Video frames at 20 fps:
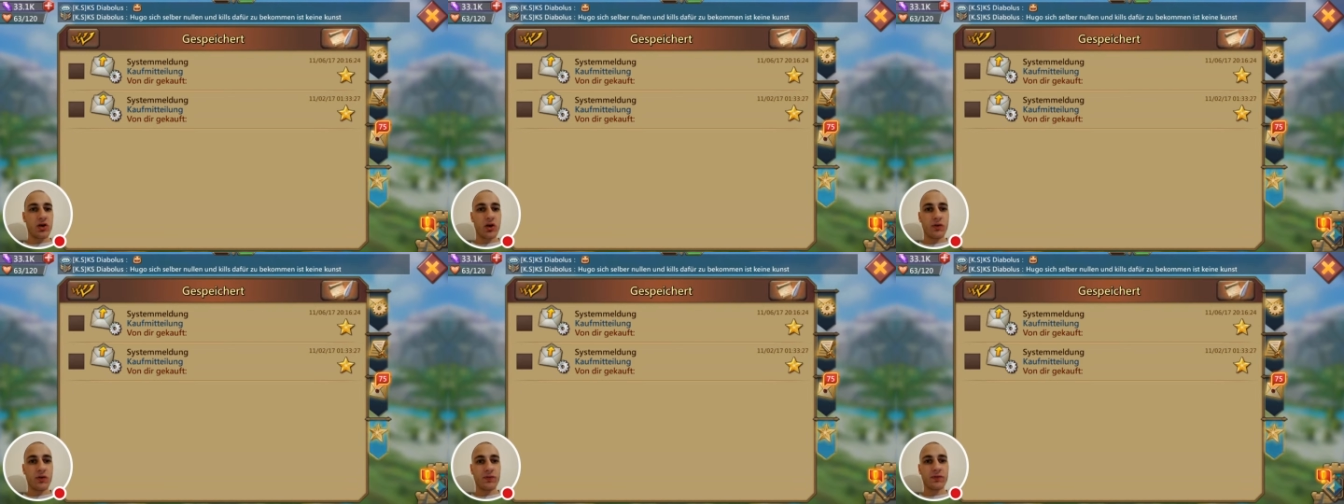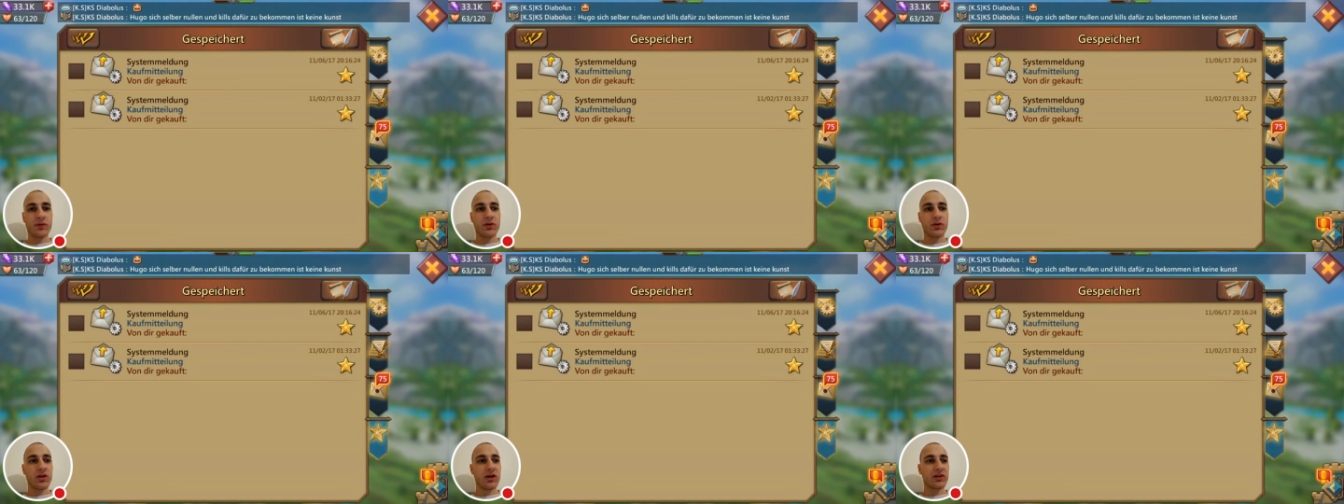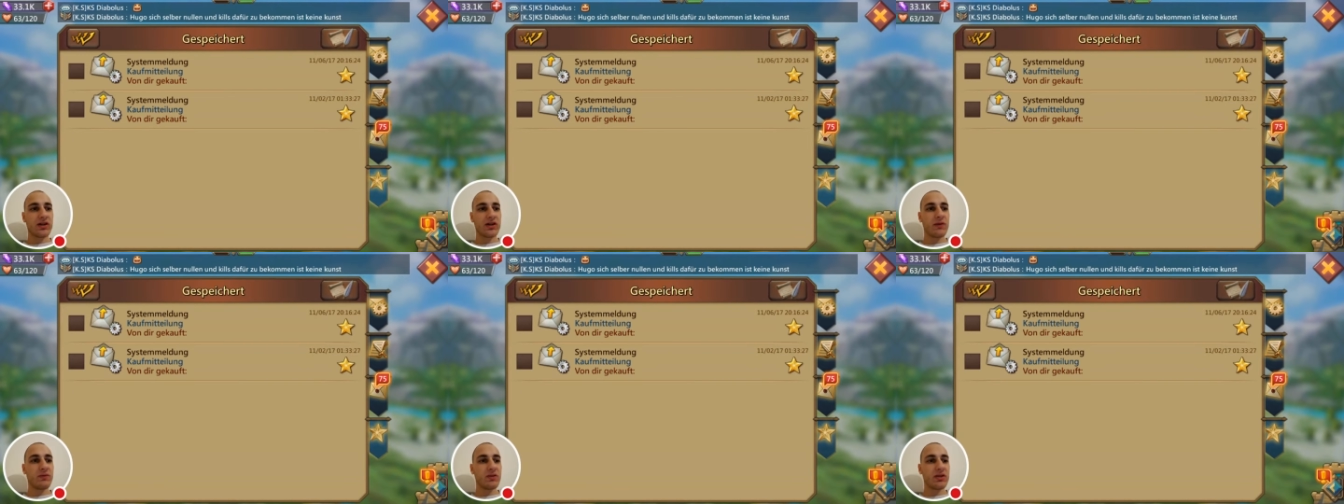öffnen,
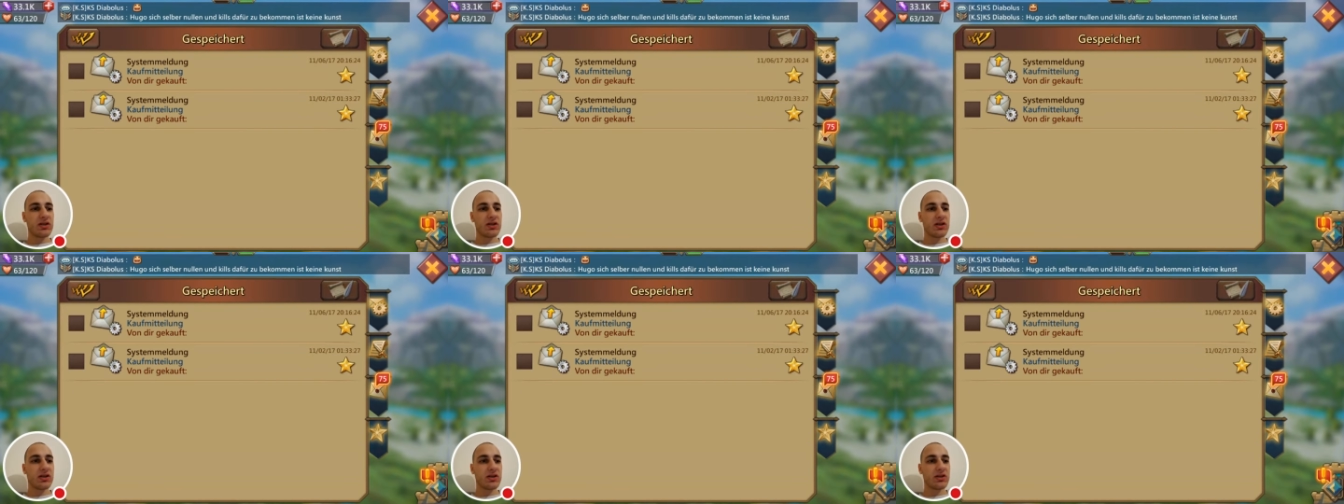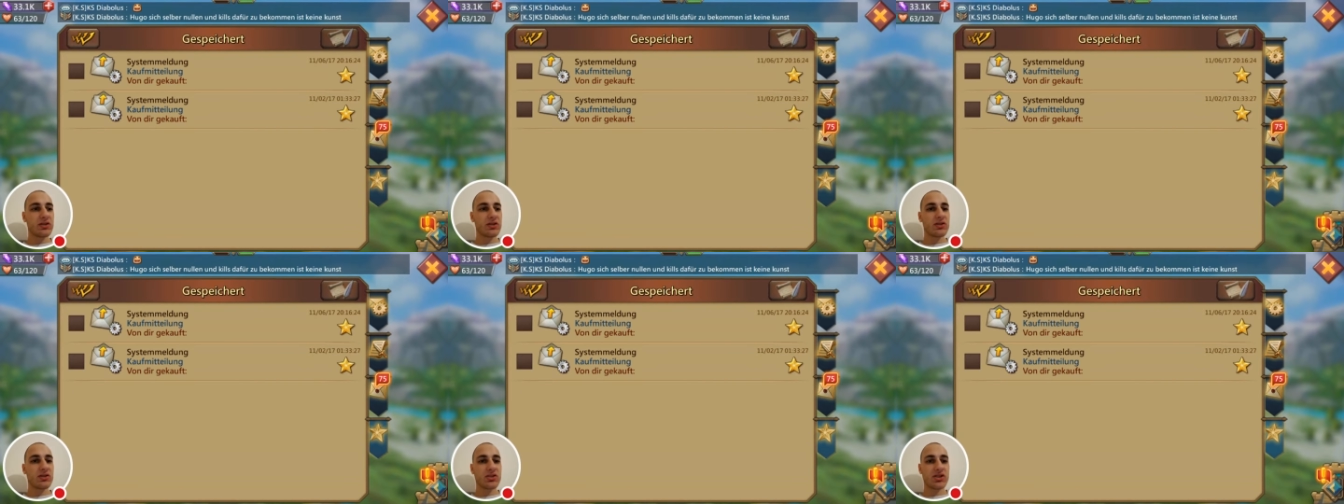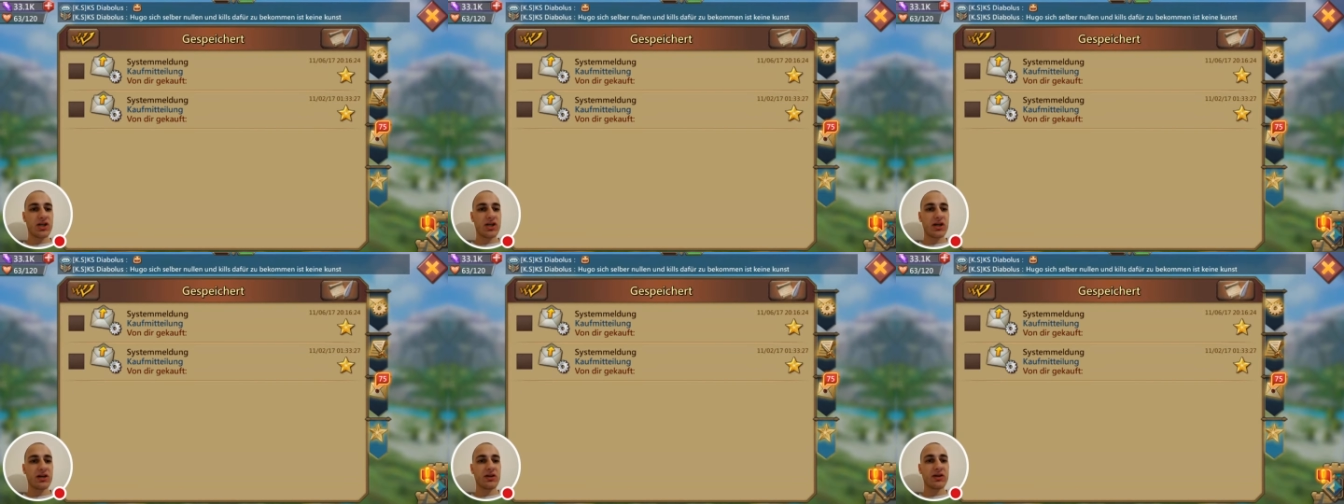nachdem wir die
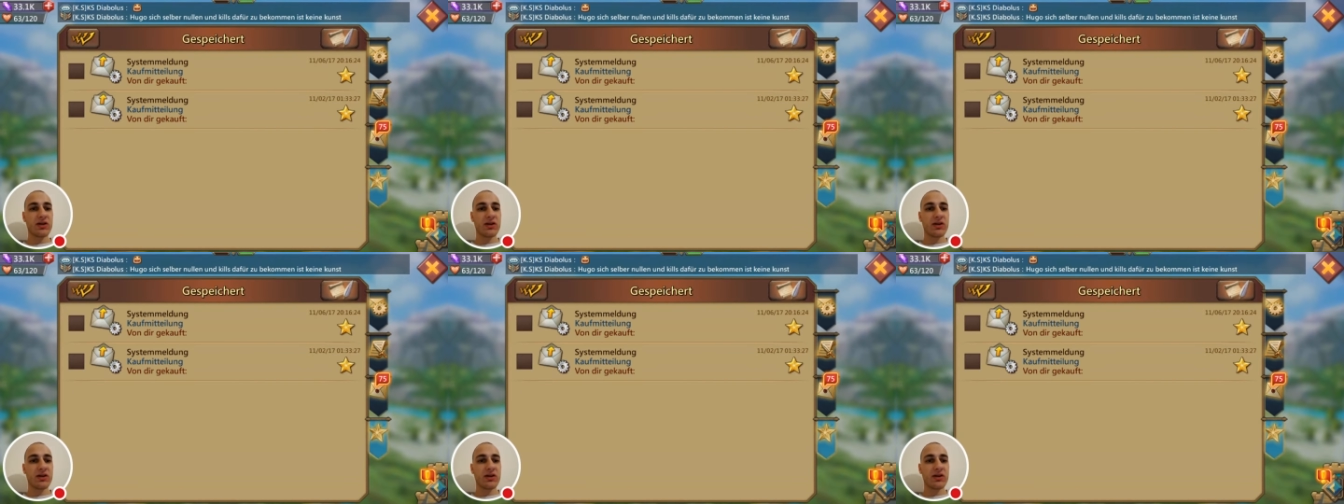Gildengeschenke